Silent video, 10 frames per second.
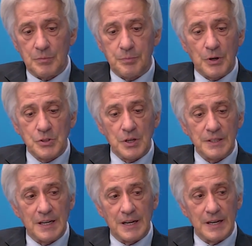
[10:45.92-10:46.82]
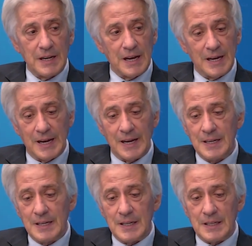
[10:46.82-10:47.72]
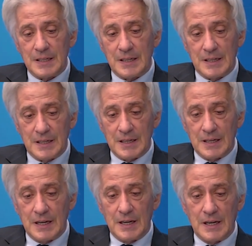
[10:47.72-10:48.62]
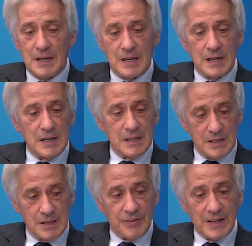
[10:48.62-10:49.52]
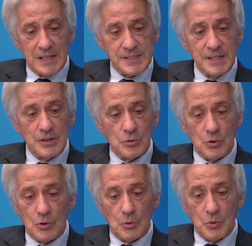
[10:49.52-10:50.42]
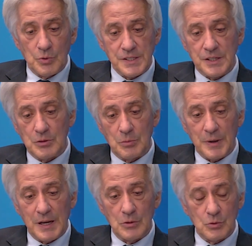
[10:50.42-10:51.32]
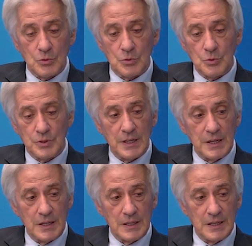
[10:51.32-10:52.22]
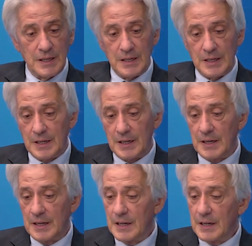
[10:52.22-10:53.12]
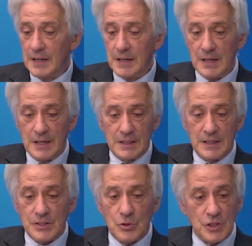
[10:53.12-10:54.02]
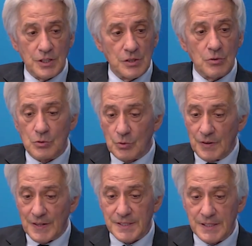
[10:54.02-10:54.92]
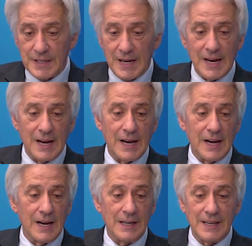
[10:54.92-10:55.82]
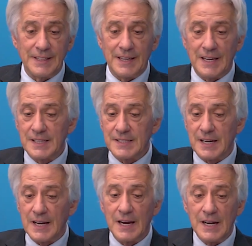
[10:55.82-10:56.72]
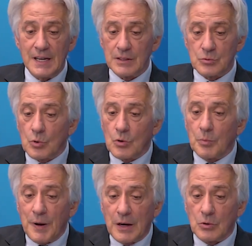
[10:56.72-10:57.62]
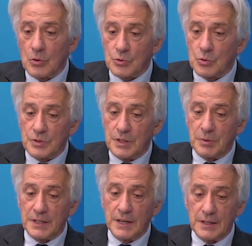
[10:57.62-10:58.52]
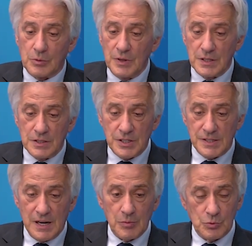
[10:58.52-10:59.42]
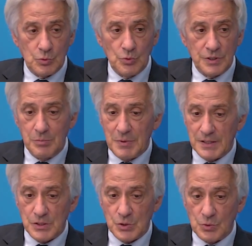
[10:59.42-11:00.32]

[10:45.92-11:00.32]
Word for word: Posso andare a, a fare il sindaco con un comune se non parlo con tutte le, le associazioni, l'università, la chiesa, tu, parlo con tutti perché qui ci siamo tutti in mezzo su